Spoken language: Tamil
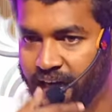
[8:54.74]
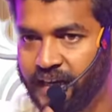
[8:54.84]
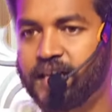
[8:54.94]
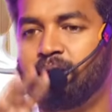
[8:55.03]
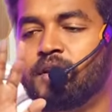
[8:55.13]

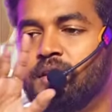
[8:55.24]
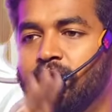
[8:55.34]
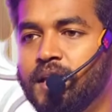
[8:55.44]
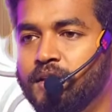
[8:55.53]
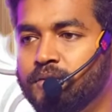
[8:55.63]
கேட்டீங்கன்னா பதில்
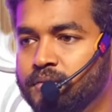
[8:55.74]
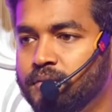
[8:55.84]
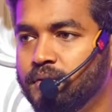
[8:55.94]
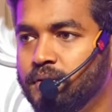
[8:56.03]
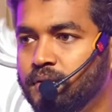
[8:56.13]
கிடைக்கும்
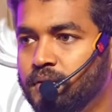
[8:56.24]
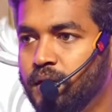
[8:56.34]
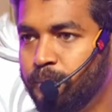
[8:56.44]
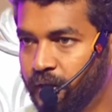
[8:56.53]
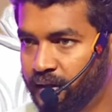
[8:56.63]

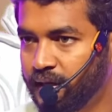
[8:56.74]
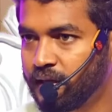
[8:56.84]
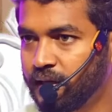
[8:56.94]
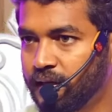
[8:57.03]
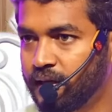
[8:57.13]
எப்படின்னு தானே
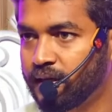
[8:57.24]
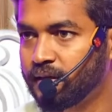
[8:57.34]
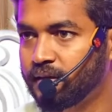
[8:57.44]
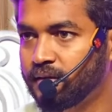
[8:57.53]
கேக்குறீங்க